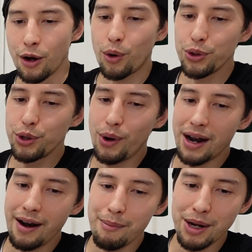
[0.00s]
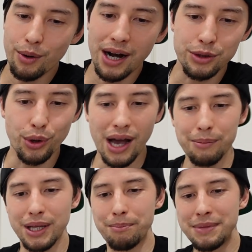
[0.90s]
今度はラメロが
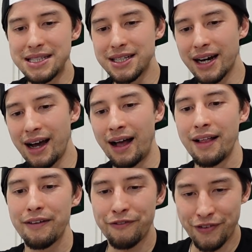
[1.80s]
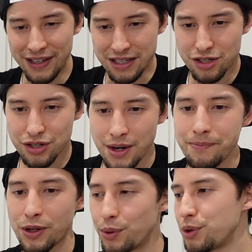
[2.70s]
ドライブで自ら
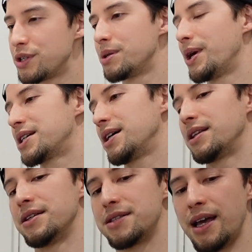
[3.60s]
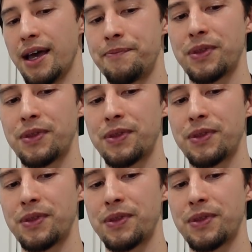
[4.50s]
フィニッシュ本当に素晴らしかったですね。